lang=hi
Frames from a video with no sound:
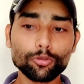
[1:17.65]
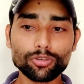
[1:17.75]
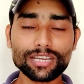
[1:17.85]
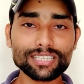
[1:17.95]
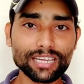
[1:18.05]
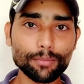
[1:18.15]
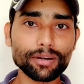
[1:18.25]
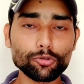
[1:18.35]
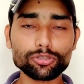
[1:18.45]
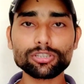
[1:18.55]
तो जैसे ही
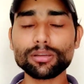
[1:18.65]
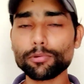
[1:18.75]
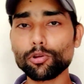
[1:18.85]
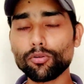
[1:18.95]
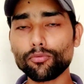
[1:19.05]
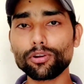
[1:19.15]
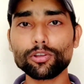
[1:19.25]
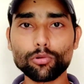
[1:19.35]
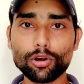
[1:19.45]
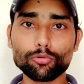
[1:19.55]
अपडेट दोस्तों सभी लोग को
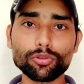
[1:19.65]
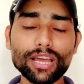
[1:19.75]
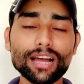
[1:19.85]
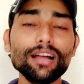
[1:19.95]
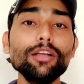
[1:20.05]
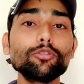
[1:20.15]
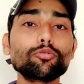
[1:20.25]
फुल्ली रोल आउट हो जाएगा